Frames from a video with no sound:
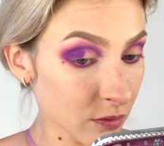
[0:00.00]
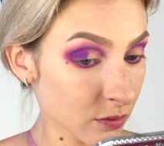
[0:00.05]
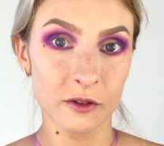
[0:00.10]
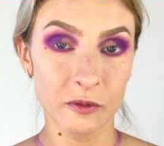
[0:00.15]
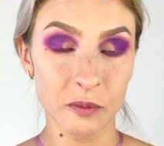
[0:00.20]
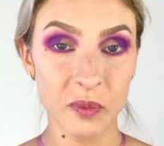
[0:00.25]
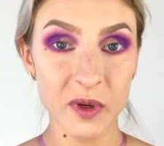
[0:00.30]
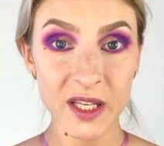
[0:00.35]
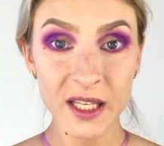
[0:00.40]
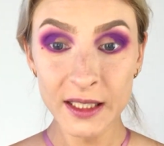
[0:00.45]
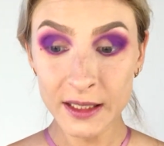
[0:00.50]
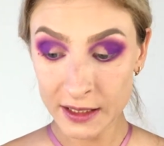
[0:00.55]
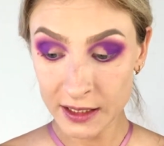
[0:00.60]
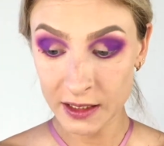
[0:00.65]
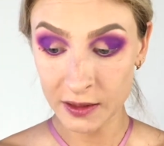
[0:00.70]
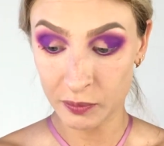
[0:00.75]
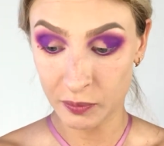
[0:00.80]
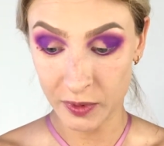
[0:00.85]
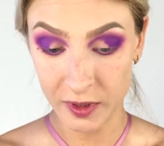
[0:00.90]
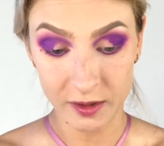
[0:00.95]
В
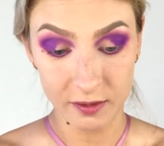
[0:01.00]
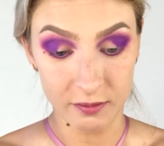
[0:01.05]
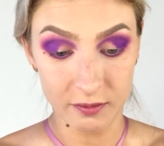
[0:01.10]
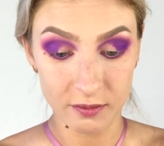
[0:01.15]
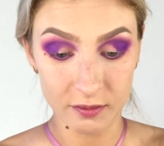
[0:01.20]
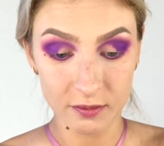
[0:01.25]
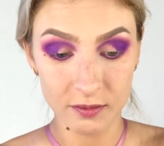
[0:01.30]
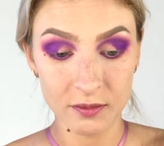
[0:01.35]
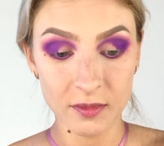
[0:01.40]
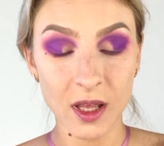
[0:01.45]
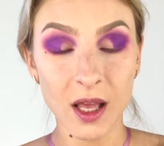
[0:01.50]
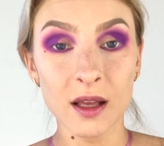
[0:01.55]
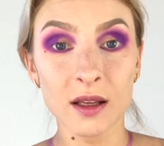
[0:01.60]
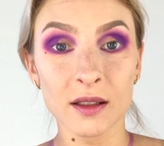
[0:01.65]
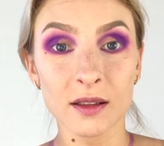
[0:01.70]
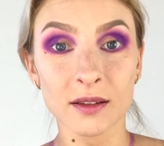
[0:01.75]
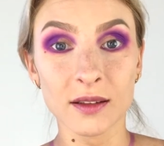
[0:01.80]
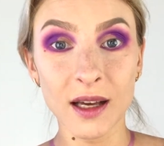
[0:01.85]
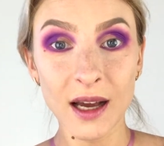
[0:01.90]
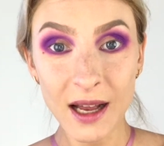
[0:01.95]
принципе,
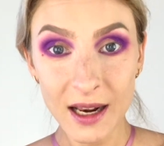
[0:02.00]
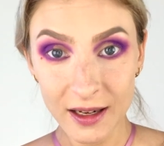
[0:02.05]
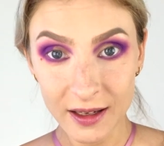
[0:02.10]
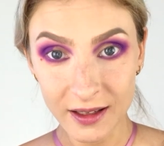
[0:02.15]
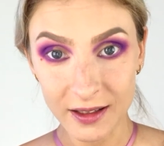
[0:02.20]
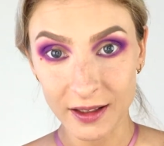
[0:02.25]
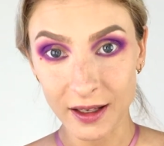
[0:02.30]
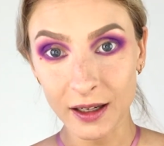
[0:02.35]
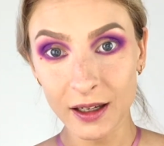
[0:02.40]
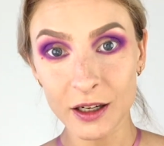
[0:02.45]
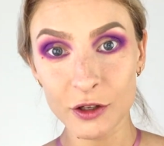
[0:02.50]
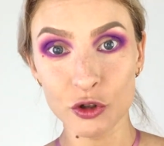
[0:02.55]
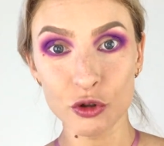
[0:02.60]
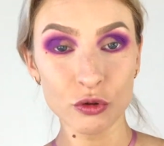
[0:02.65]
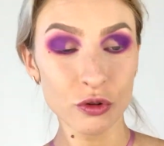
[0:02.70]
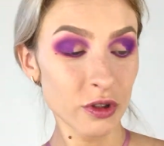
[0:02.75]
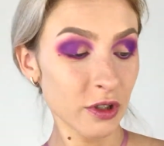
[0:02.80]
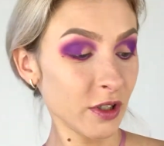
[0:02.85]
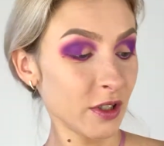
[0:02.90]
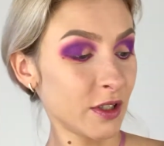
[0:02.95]
Далее я
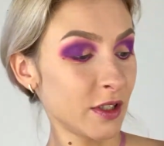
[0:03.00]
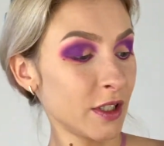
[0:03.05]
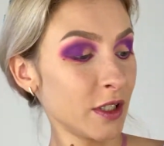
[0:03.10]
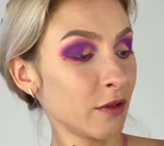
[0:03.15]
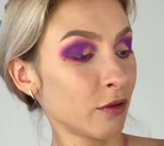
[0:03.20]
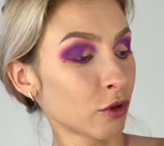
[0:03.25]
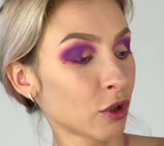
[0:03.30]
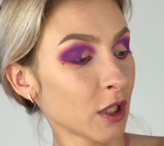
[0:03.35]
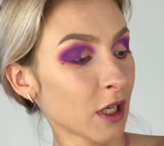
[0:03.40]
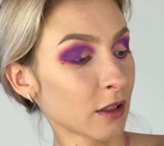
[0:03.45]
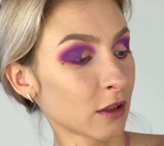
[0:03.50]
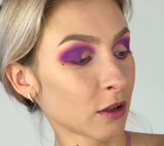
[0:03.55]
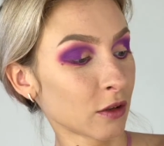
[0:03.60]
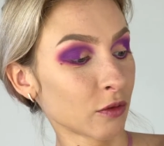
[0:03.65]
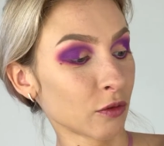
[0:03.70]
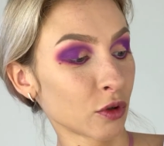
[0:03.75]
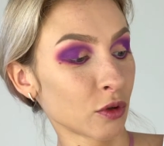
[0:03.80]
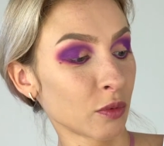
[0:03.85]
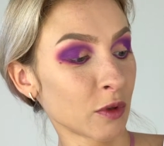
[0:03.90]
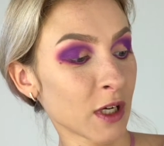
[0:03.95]
хочу нанести вот этот
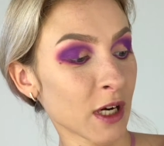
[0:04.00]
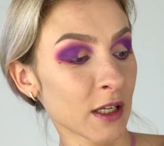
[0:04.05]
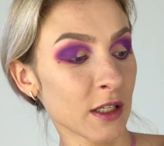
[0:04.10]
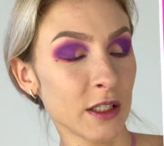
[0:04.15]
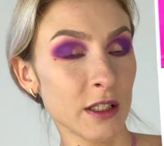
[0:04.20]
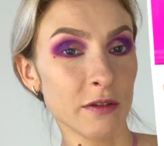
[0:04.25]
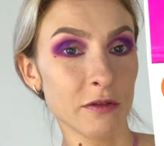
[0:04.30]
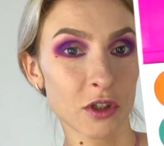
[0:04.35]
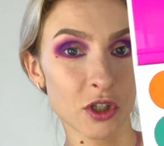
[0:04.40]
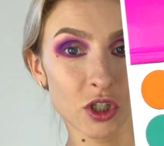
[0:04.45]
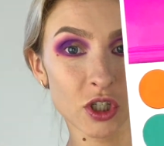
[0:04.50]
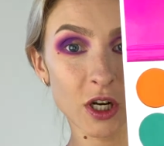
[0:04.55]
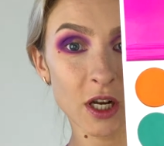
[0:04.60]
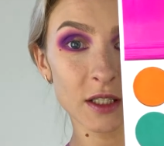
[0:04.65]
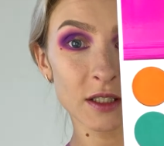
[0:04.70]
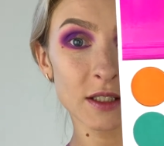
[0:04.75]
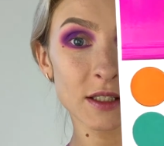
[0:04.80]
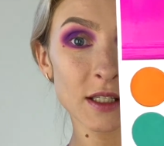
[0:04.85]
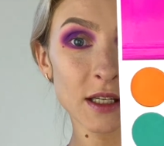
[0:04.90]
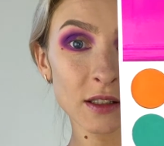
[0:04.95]
вот красивейший
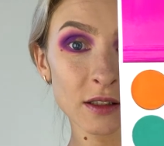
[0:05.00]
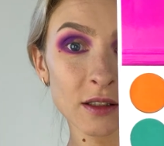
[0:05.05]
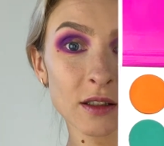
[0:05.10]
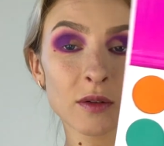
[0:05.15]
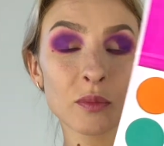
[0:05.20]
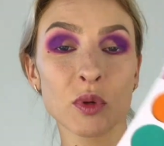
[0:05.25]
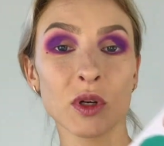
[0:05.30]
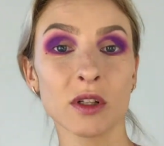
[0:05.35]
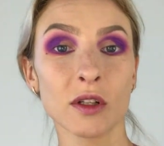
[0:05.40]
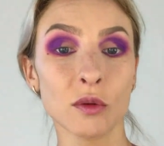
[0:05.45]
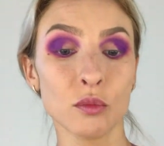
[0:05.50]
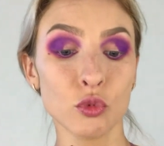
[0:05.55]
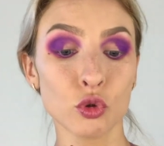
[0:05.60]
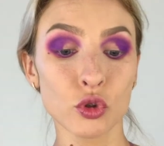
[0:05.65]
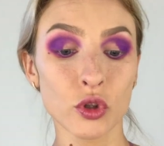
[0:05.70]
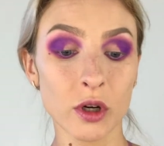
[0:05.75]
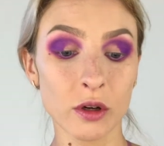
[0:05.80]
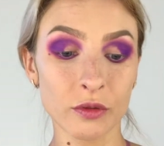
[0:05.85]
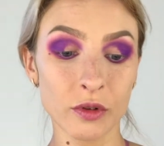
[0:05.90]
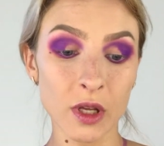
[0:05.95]
оттенок
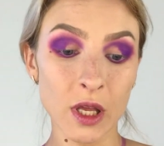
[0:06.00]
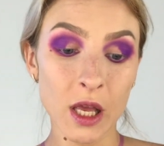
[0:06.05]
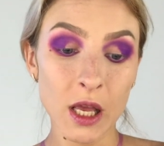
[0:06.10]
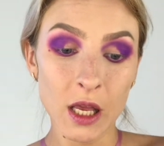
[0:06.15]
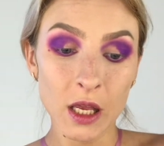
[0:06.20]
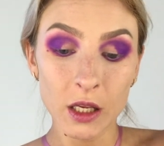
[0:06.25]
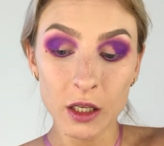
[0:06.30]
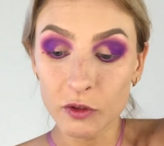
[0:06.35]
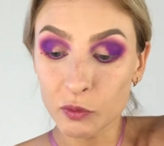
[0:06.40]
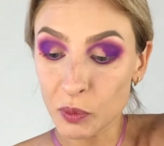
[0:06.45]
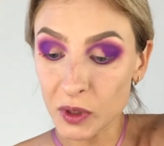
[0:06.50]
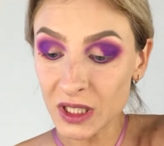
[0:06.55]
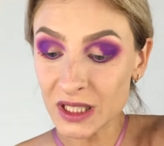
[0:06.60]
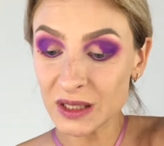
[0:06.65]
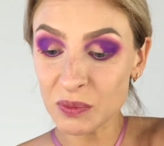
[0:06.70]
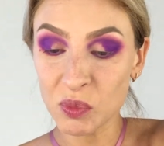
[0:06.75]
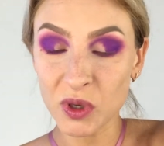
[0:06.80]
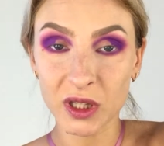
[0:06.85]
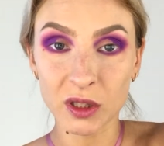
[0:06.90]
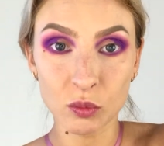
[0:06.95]
перламутровый. И, в
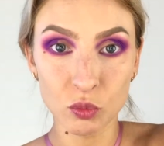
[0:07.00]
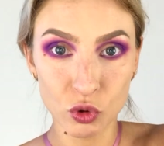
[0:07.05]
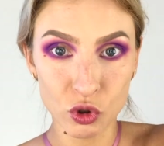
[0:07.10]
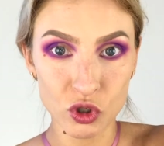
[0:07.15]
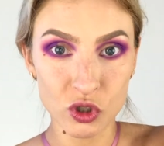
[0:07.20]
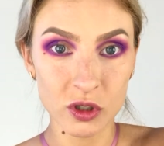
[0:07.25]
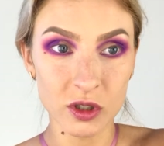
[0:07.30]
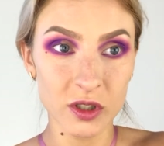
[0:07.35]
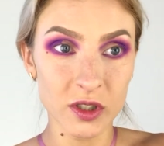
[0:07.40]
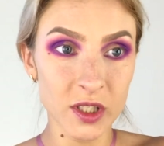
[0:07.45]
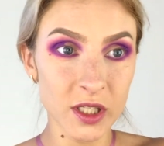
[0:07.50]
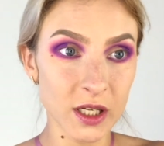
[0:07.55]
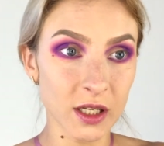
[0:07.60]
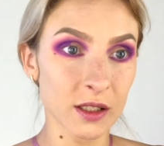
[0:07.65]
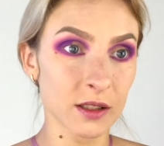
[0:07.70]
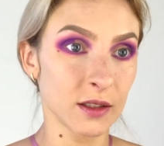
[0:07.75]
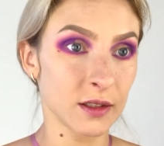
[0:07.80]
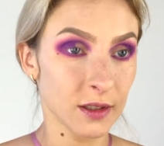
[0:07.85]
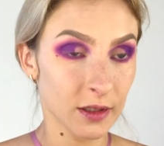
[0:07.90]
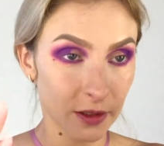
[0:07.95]
принципе, это можно
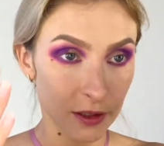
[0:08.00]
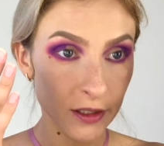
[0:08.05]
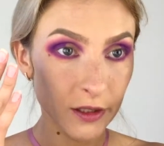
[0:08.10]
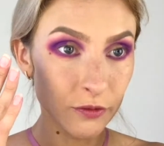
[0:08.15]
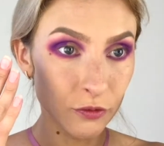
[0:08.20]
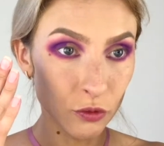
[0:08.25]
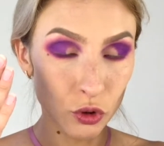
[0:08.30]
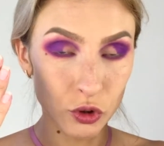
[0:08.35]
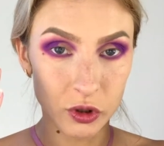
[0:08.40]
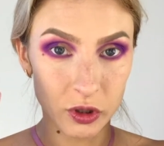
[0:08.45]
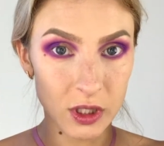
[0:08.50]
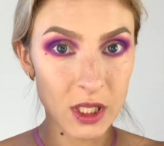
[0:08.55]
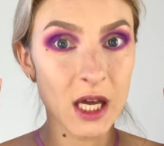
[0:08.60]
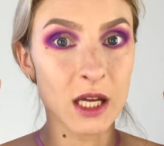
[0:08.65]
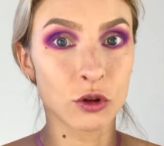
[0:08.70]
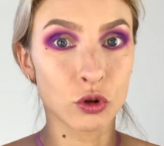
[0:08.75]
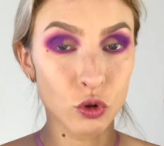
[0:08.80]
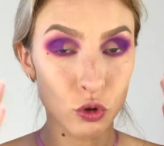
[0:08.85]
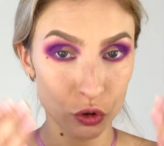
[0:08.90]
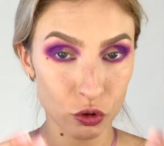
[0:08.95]
сделать и вот
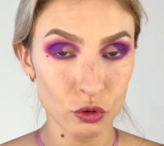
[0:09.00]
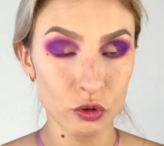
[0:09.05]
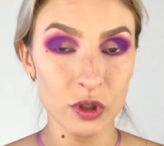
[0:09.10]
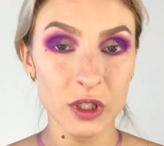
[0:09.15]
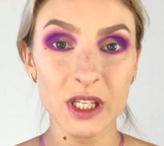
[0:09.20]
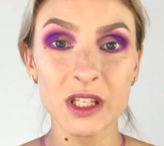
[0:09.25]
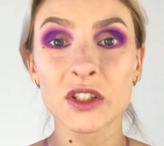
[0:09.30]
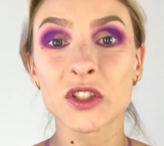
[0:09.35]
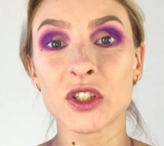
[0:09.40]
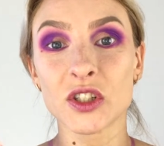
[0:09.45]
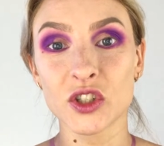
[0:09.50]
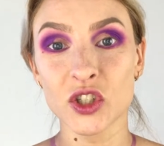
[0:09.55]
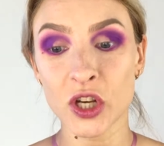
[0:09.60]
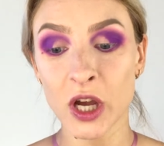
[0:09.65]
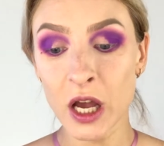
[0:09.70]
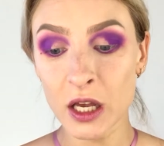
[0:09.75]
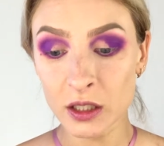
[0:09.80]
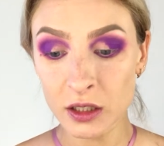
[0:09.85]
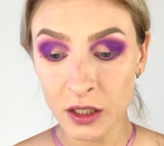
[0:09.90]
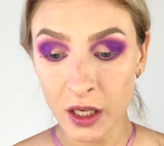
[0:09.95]
на то, что есть
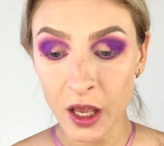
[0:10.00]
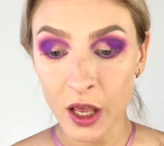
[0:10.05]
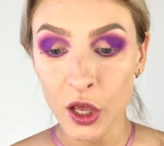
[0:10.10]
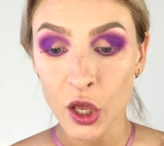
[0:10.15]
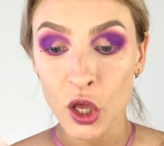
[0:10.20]
сейчас